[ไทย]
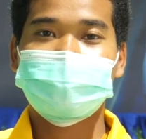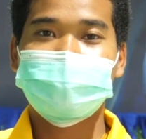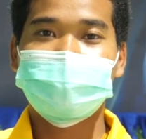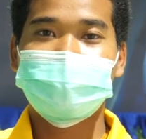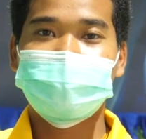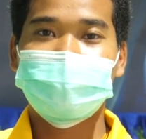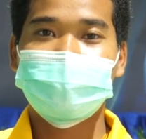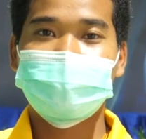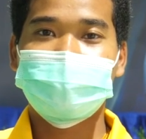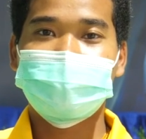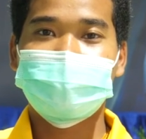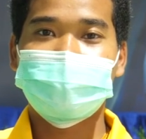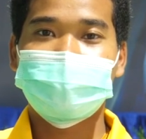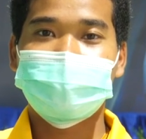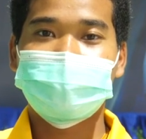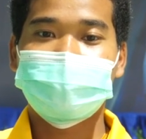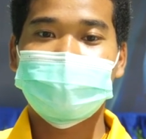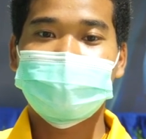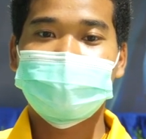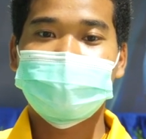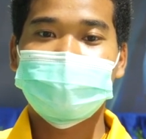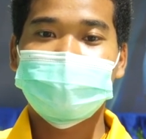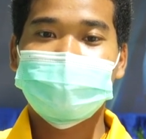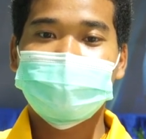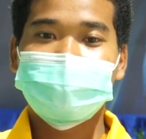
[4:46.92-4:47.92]
ที่
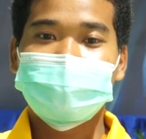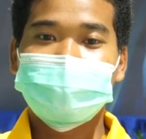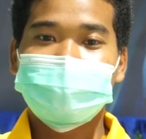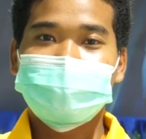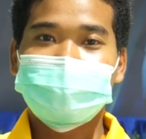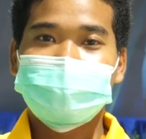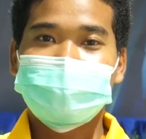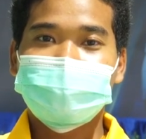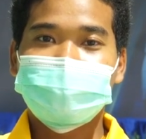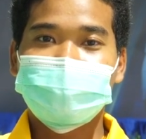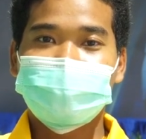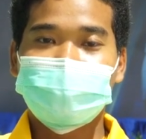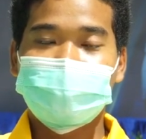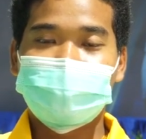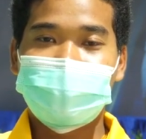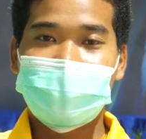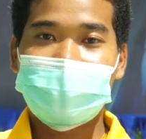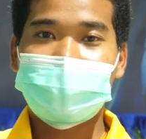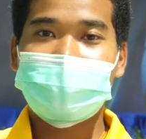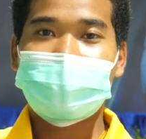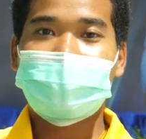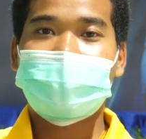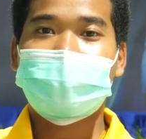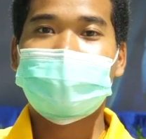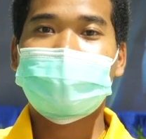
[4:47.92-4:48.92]
อยู่
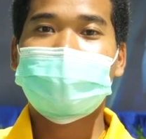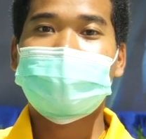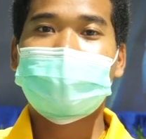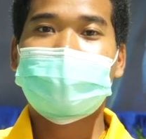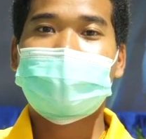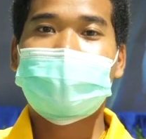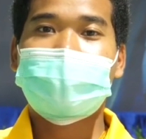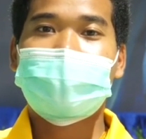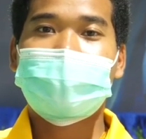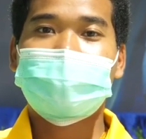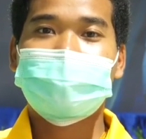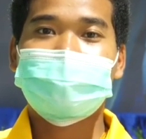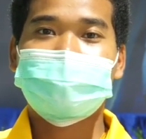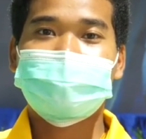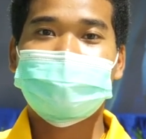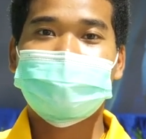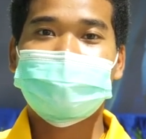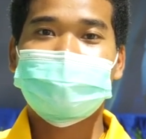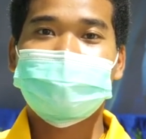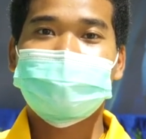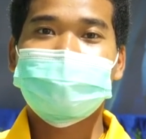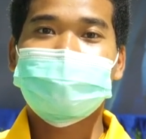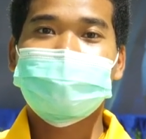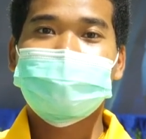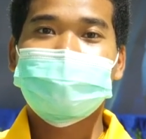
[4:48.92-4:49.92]
เบื้องหลังในการ
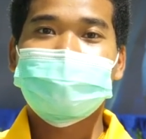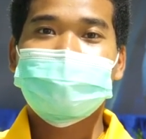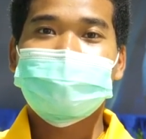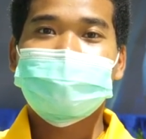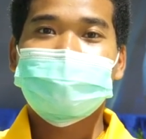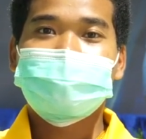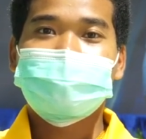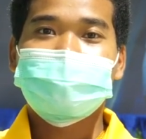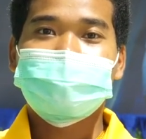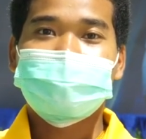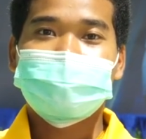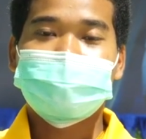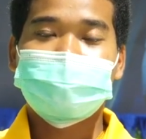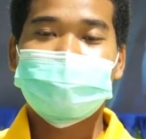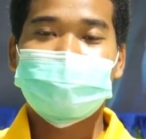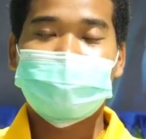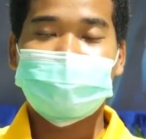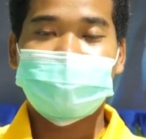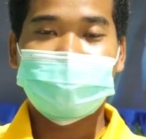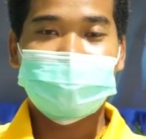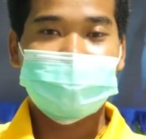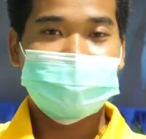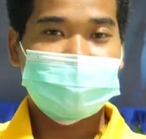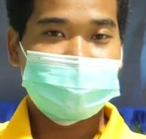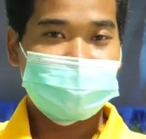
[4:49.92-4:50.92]
อ
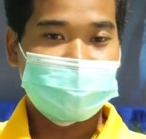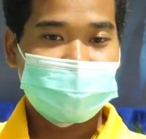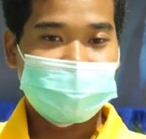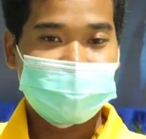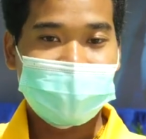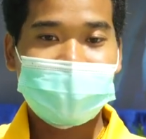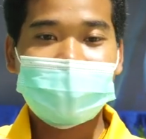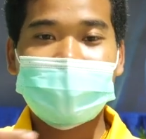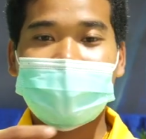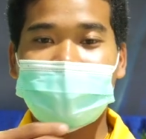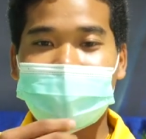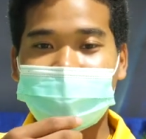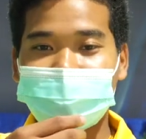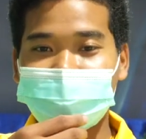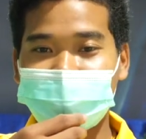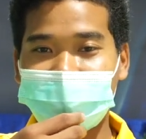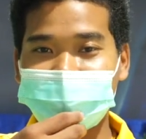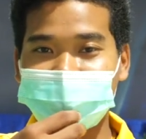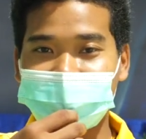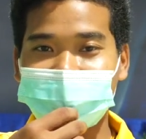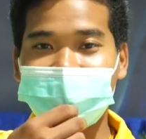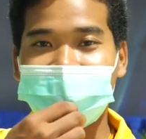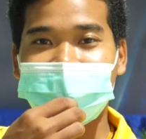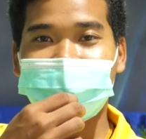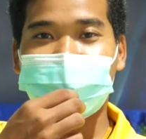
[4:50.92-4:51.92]
ยู่อยู่เบื้องหลัง
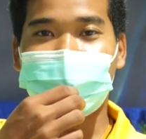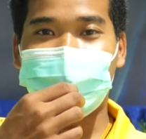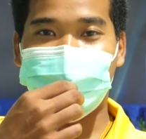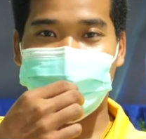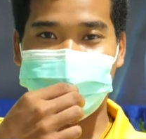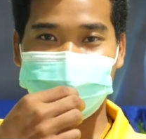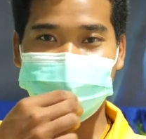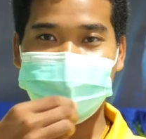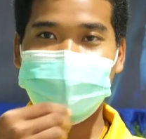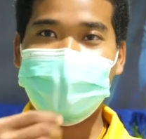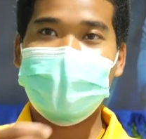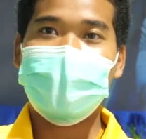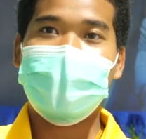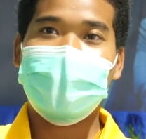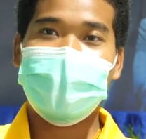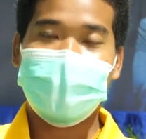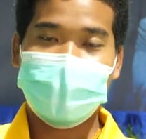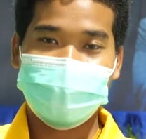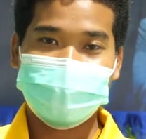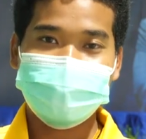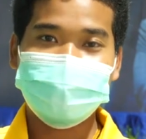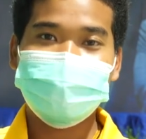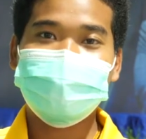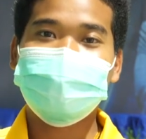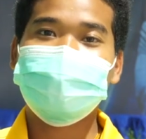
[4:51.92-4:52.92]
ความสำเร็จของนักกีฬา
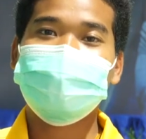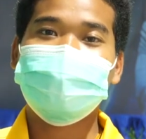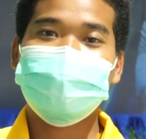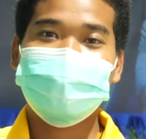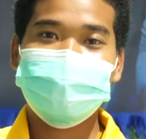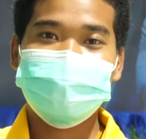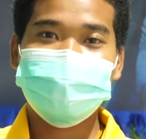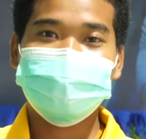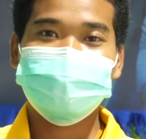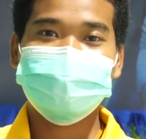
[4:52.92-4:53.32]
ครั้งนี้